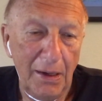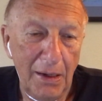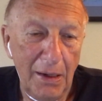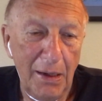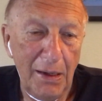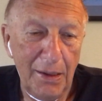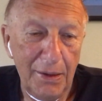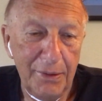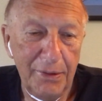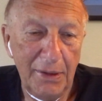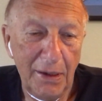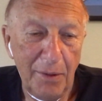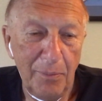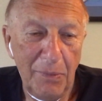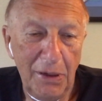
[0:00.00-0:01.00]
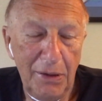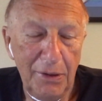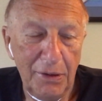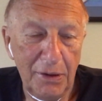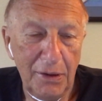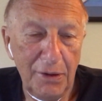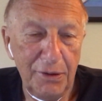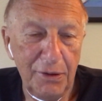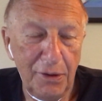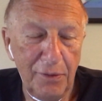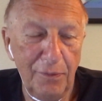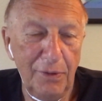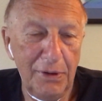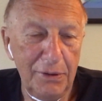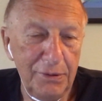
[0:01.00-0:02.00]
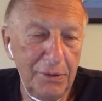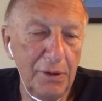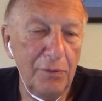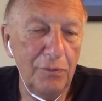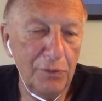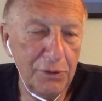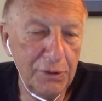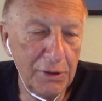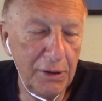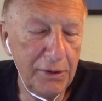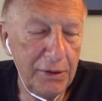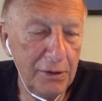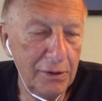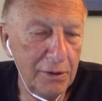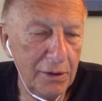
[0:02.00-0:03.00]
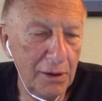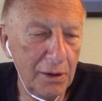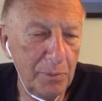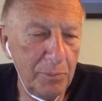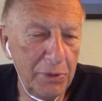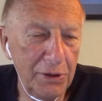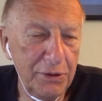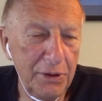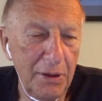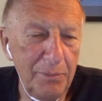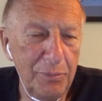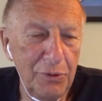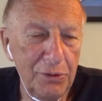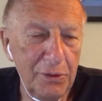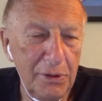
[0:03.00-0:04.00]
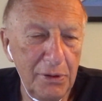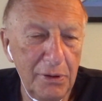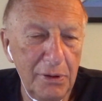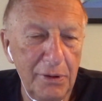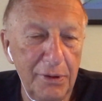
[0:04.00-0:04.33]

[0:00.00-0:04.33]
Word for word: А нормальных, адекватных, вот таких как Потапенко,